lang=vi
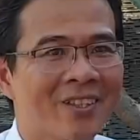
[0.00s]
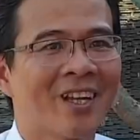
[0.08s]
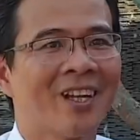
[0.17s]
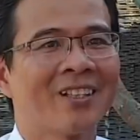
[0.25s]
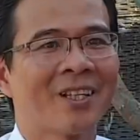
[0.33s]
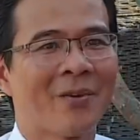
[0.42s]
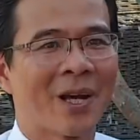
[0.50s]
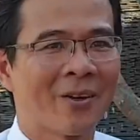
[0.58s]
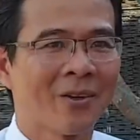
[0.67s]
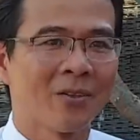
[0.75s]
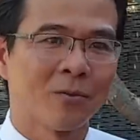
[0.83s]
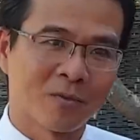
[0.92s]
Cho nên các bạn
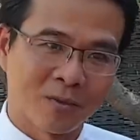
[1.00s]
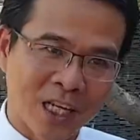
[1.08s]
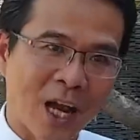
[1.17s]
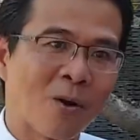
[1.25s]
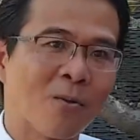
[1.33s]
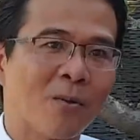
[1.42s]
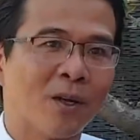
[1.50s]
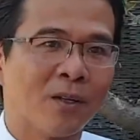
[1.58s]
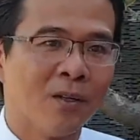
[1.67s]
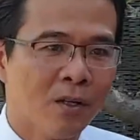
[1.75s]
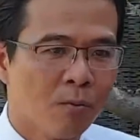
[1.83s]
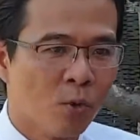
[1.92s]
nói sao mà
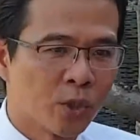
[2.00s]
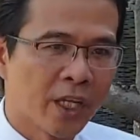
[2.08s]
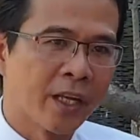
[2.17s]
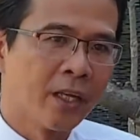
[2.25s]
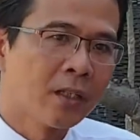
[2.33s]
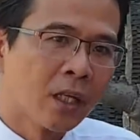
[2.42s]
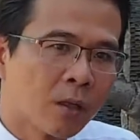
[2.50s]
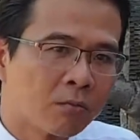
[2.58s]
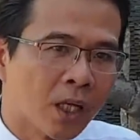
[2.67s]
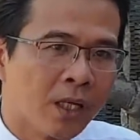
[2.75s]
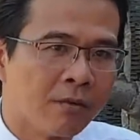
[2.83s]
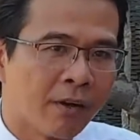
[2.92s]
mua xe đứng tên công
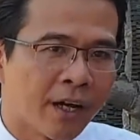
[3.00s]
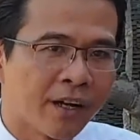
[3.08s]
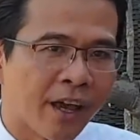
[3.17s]
ty vay ngân